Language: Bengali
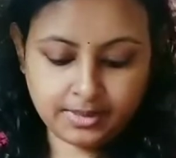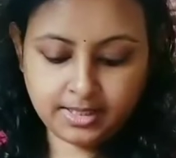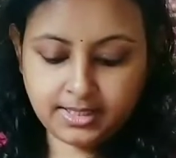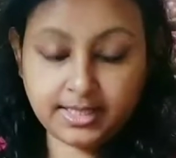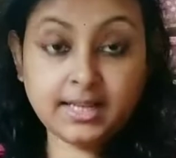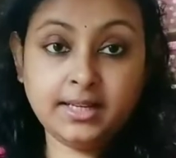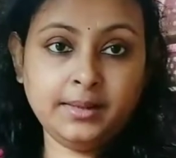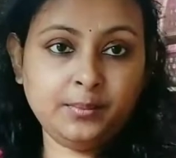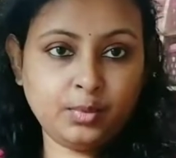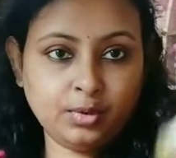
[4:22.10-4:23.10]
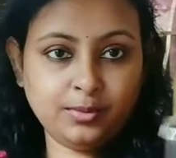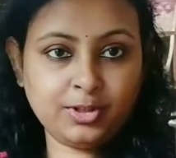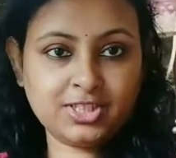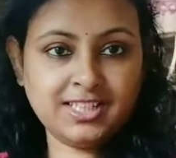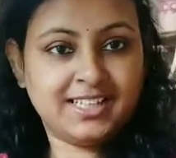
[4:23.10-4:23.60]
আমার এখানে পুরো
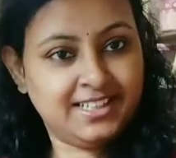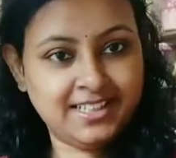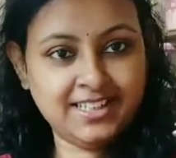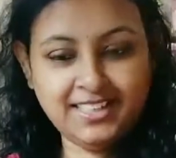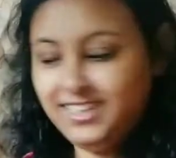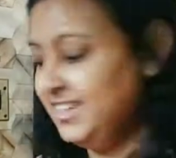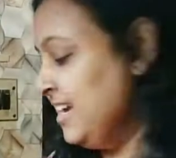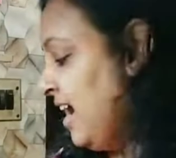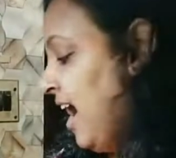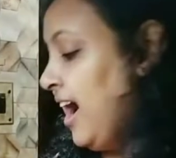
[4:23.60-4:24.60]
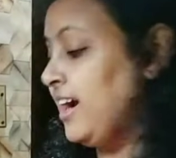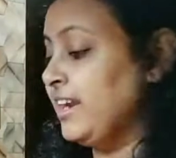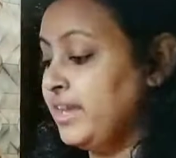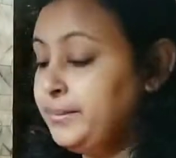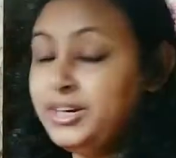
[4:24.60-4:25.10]
মশলা রেডি আর
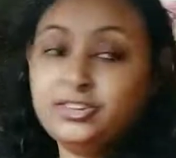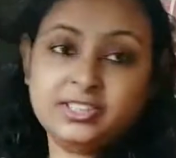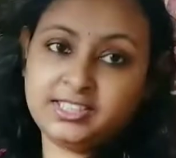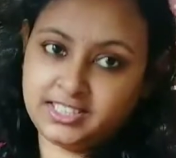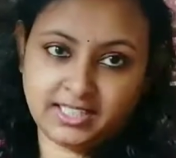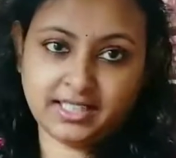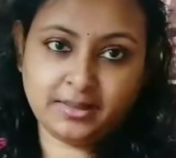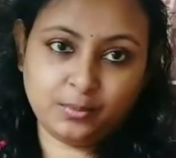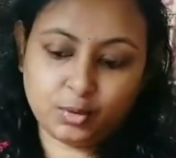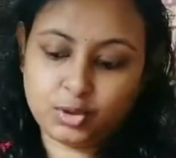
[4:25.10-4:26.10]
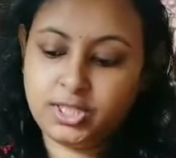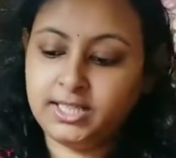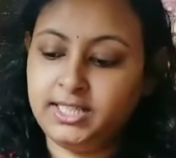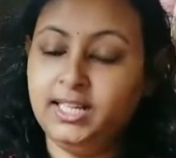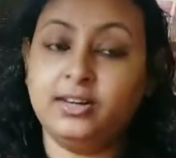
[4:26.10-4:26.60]
এবার হচ্ছে চিকেনটাকে বসিয়ে
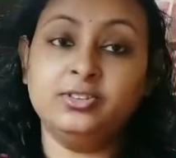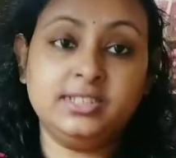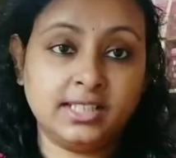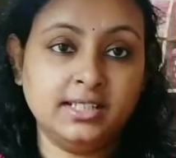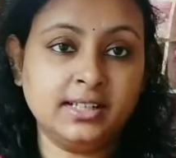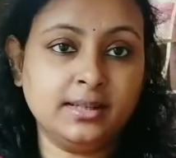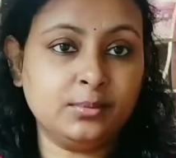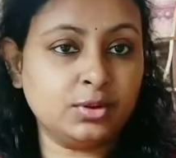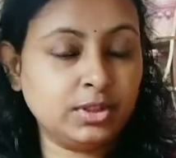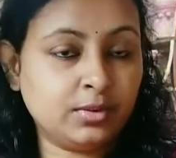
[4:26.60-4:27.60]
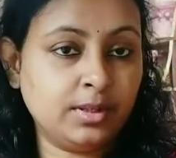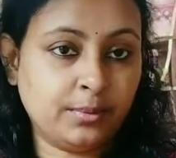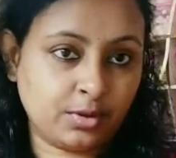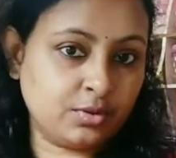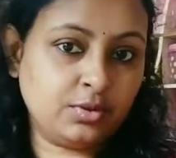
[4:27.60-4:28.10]
দিই কারণ চিকেনটাকে বসিয়ে ওখানে
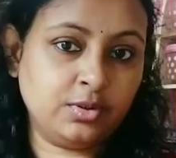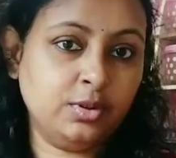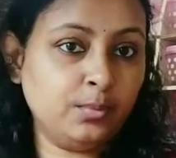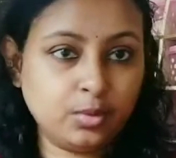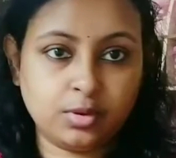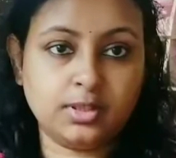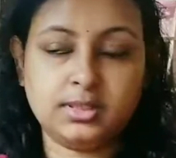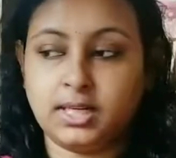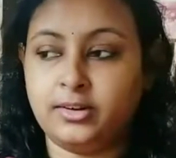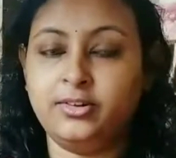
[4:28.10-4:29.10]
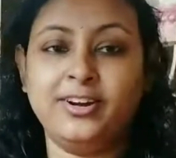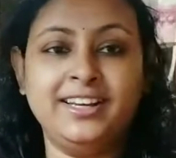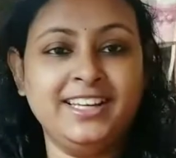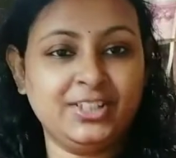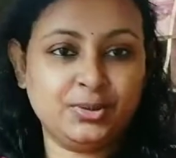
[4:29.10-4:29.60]
মটরশুঁটিগুলো পুরোটা ছাড়ানো হয়নি
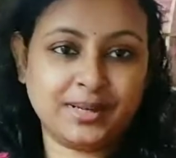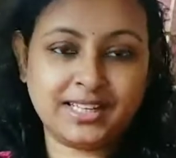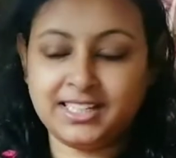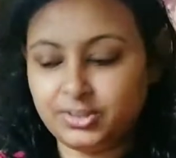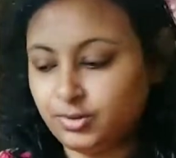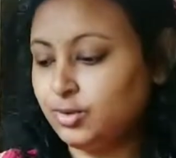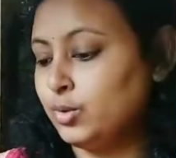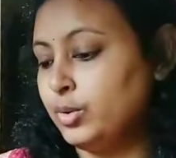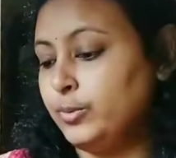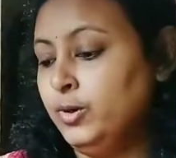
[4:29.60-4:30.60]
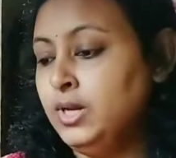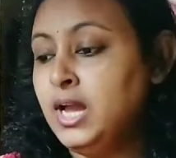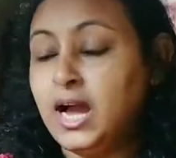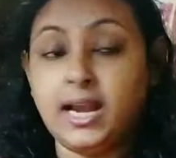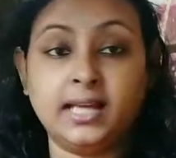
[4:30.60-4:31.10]
কিছু বাকি আছে ওগুলো করবো
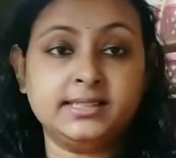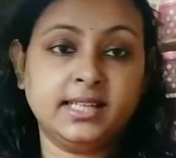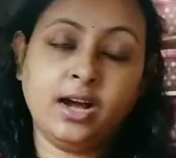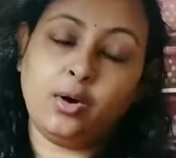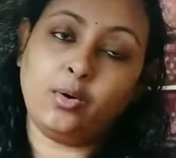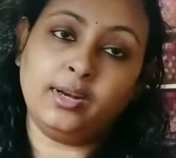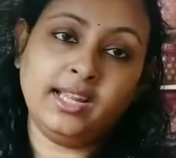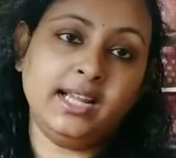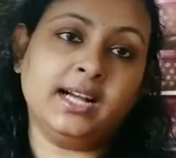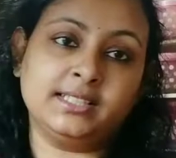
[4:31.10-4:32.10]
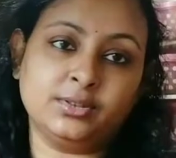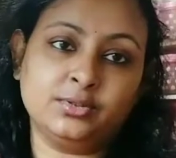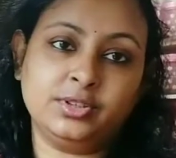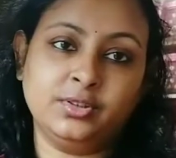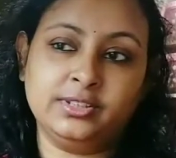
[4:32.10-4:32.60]
আর আজকে না অনেক
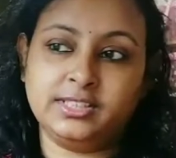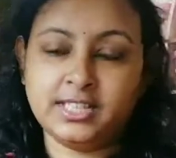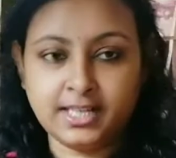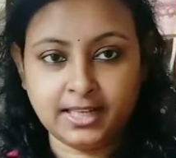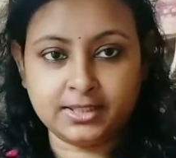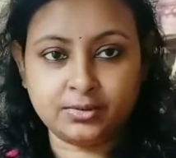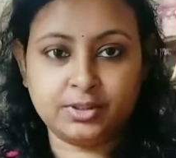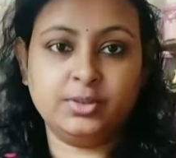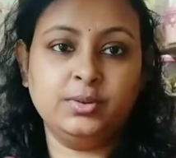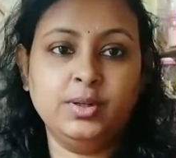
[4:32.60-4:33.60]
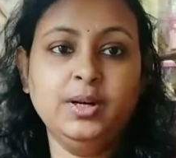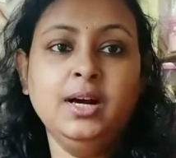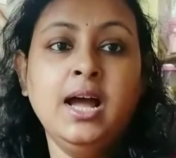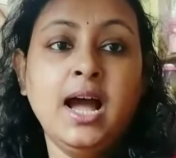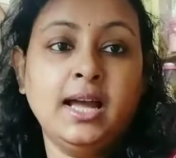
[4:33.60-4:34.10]
কাঁচাকুচি হয়েছে সেই কাঁচাকুচিগুলো
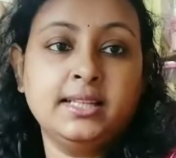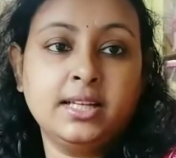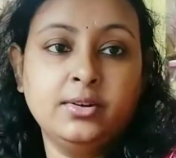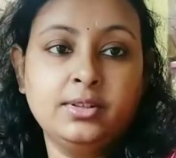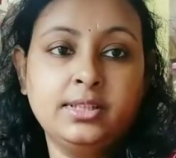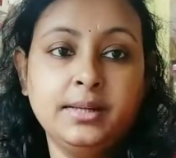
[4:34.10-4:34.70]
আজকে হচ্ছে